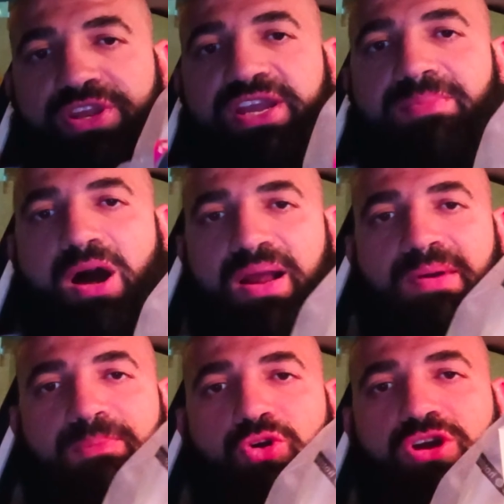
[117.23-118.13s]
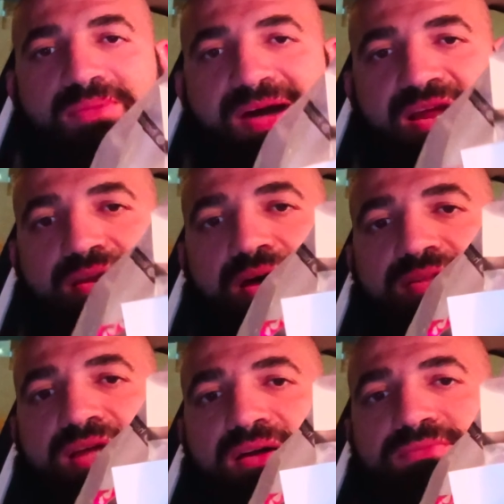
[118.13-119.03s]
نيجي مع رابع برجر معانا
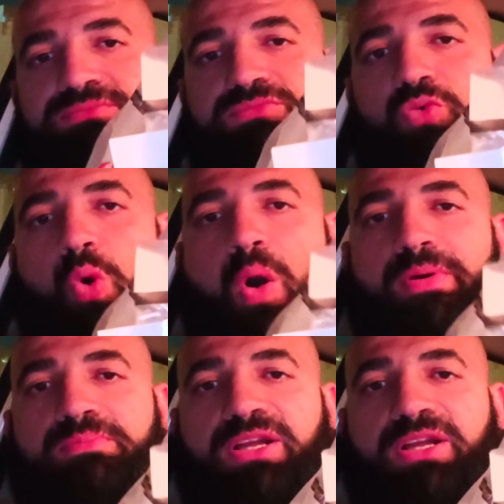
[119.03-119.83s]
النهارده وهو من